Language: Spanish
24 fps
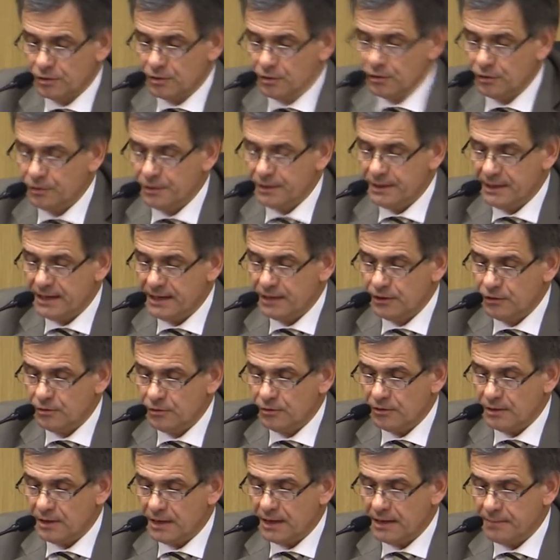
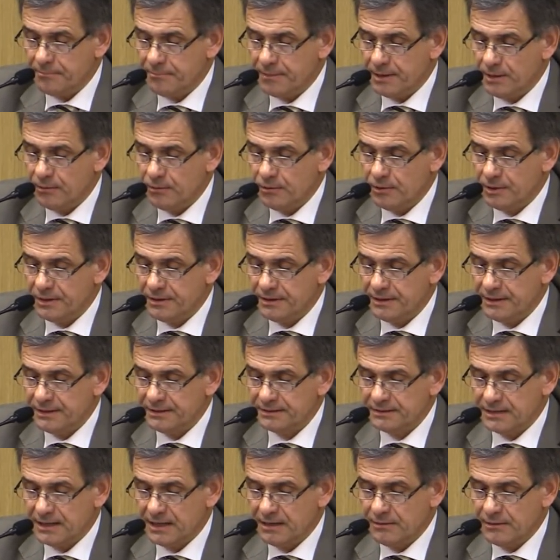Condenando a Pablo
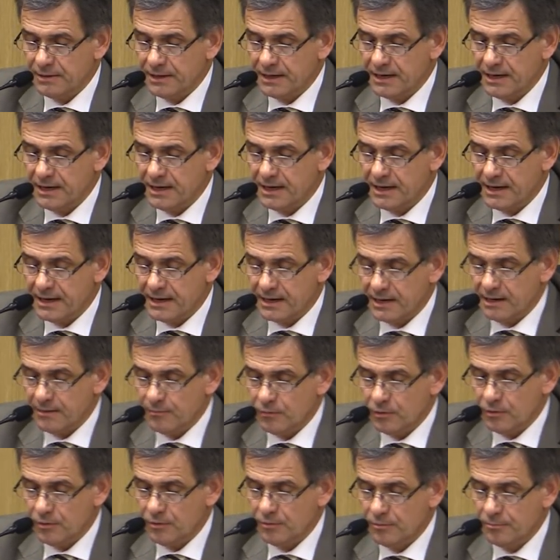Andrés Albarrán
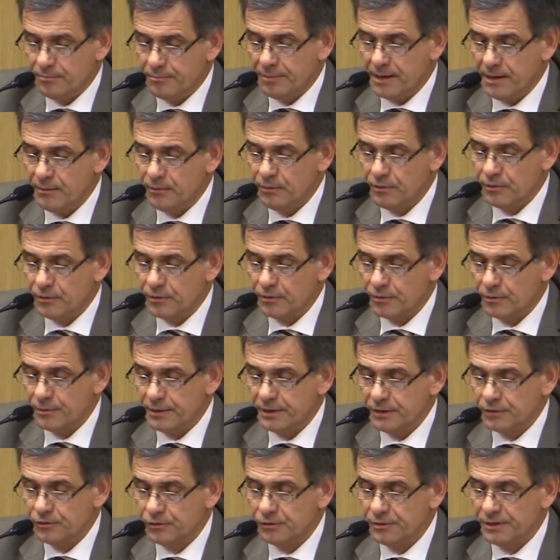Cárcamo, Pablo
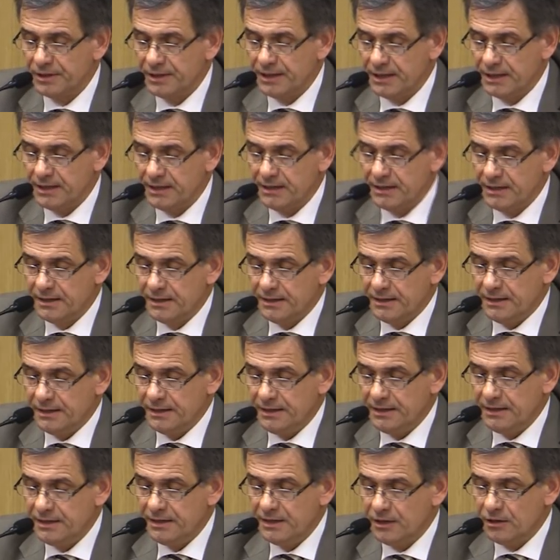Roberto Quidel
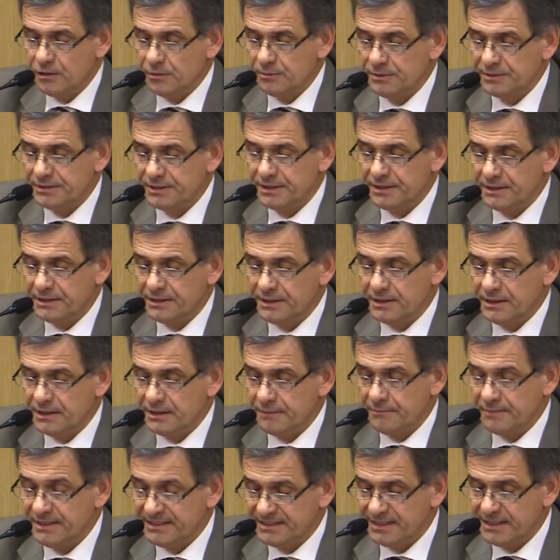y Diego Vicente,
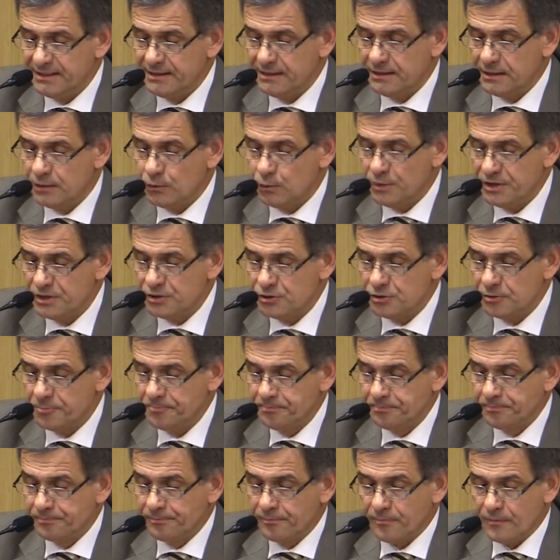Vicente Cuello
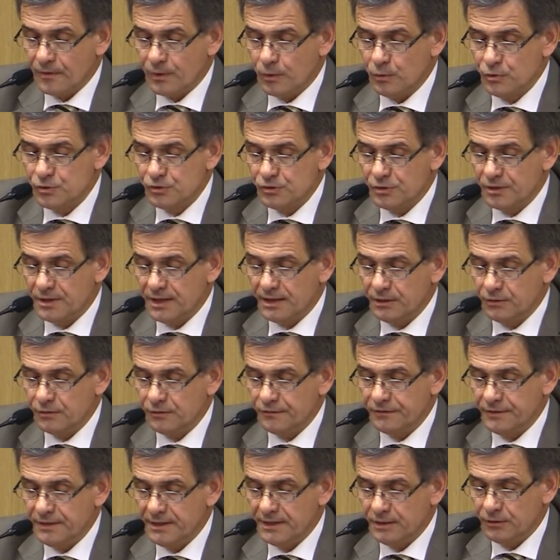cuyos
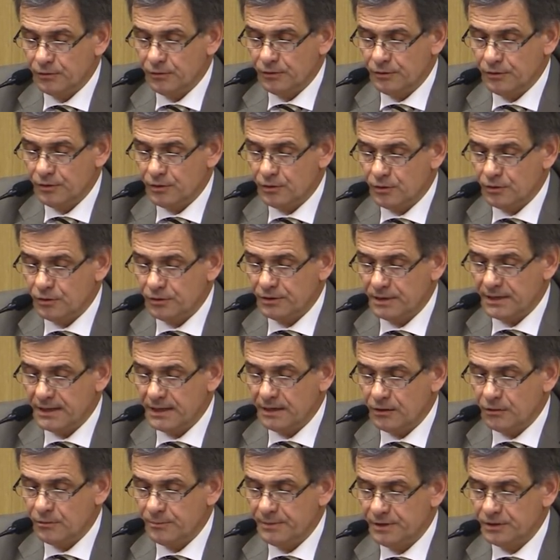datos filiatorios constan
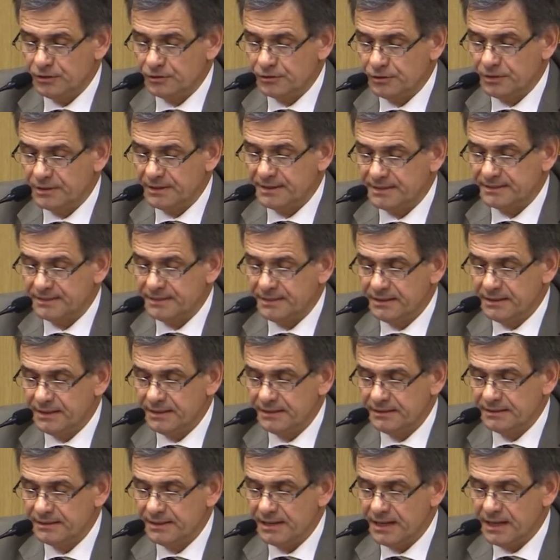al comienzo de esta
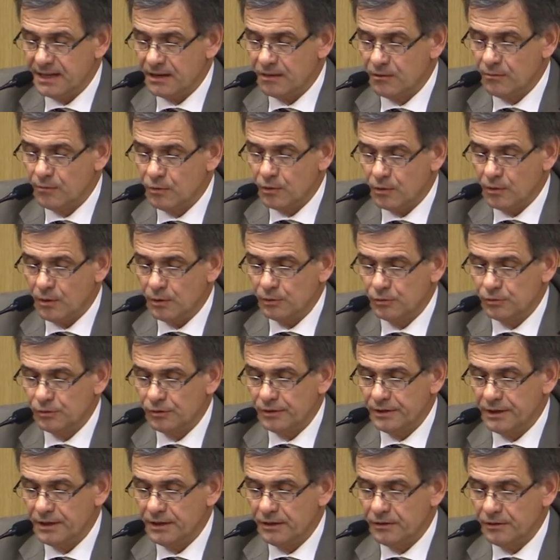sentencia, como
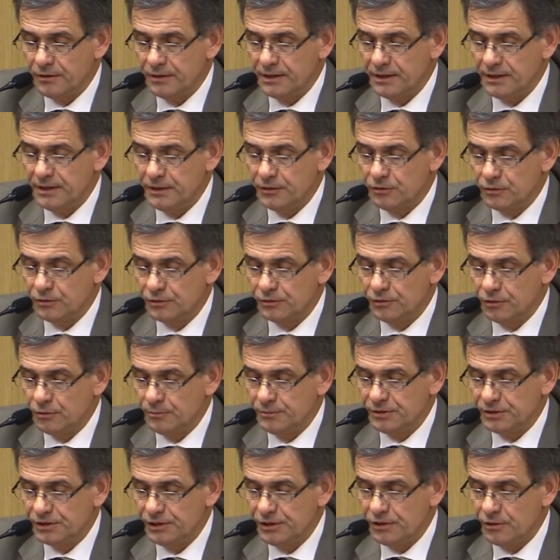coautores de los delitos de
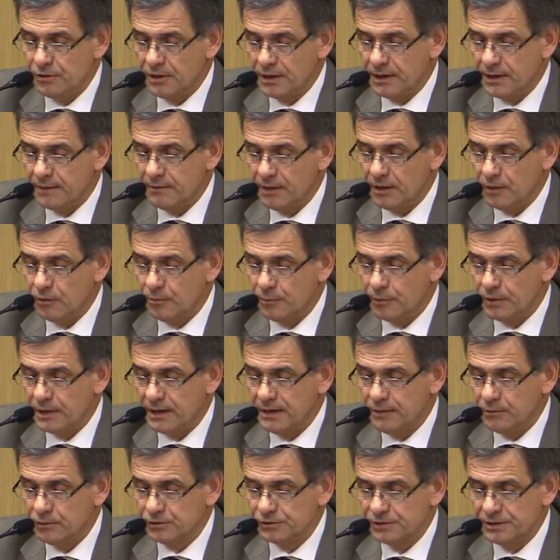homicidio agravado por
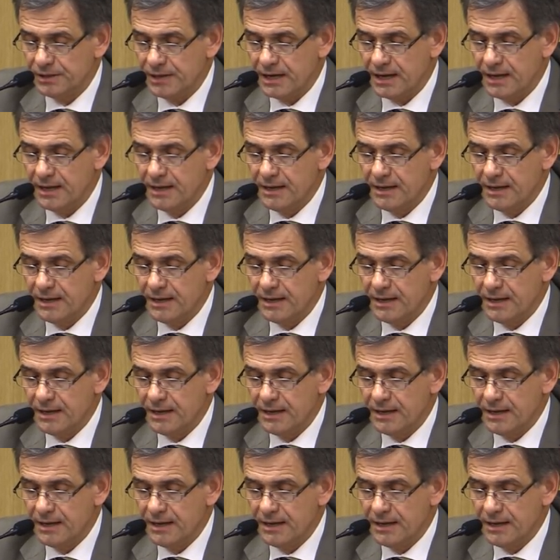alevosía